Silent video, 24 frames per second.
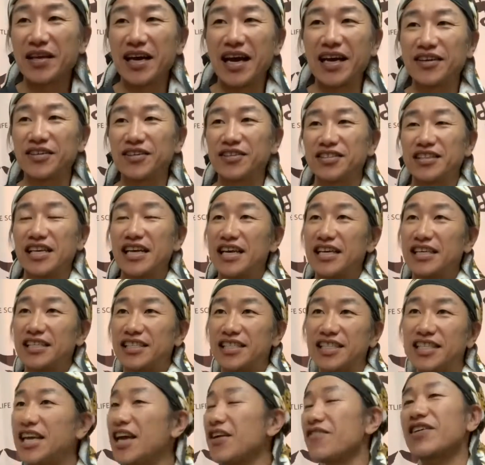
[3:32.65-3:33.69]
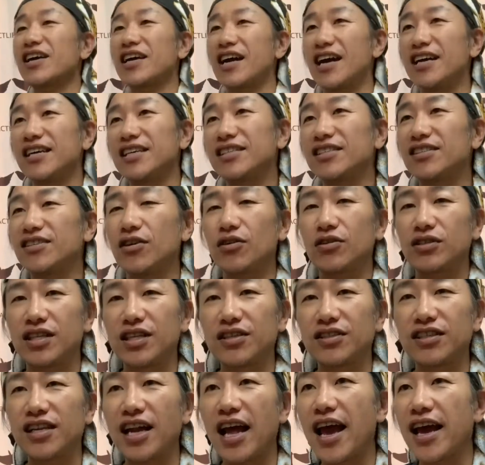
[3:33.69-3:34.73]
あの、事件は会議室で起き
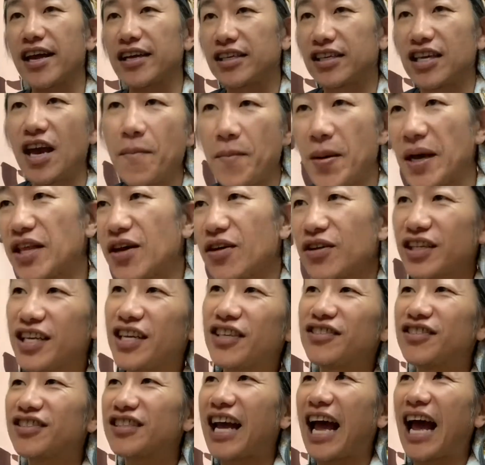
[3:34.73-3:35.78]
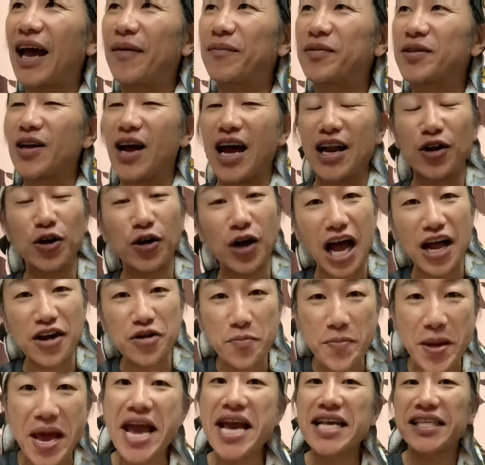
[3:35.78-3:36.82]
てるんじゃない現場で起きてるんだみたいな、あの、あ
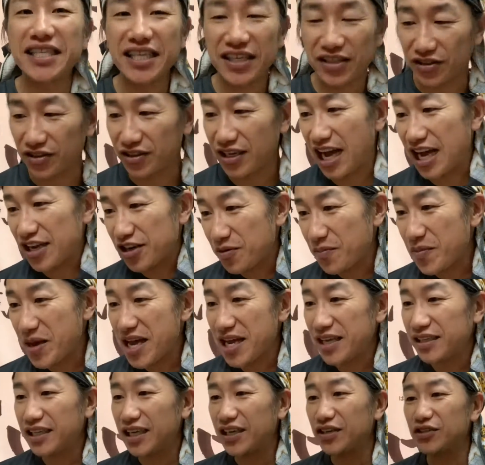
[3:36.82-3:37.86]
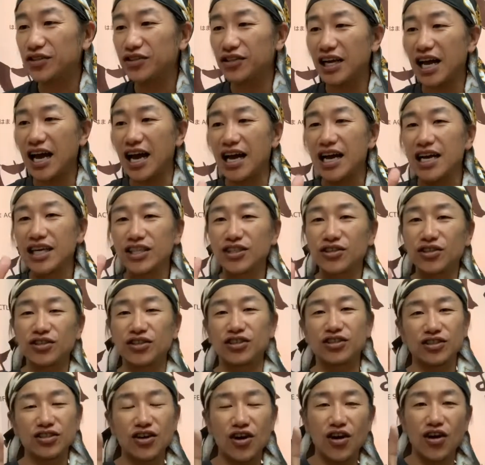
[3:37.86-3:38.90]
の名台詞。あの名台詞が一
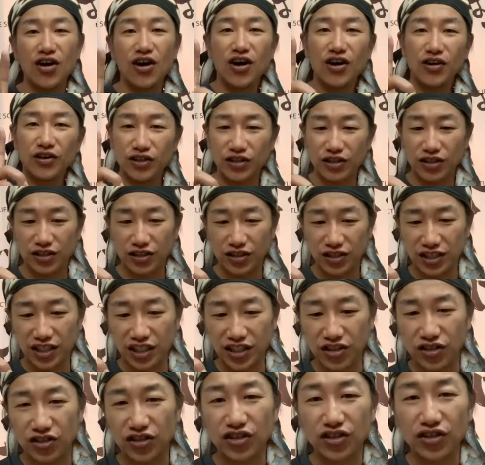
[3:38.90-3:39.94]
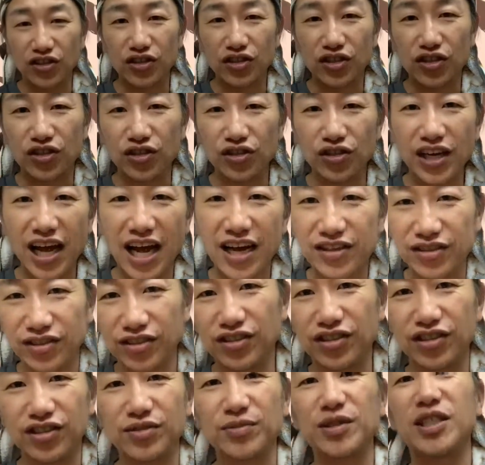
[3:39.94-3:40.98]
つの、技術の集
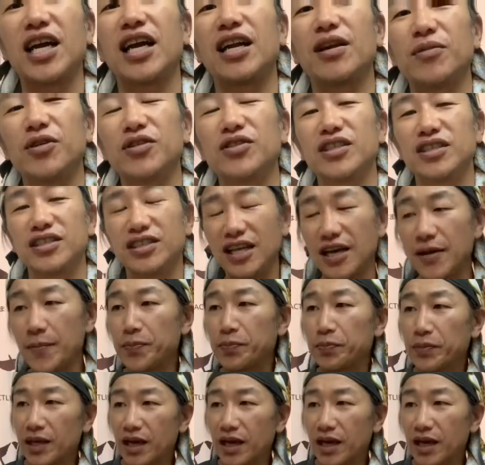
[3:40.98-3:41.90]
約みたいなもんですね。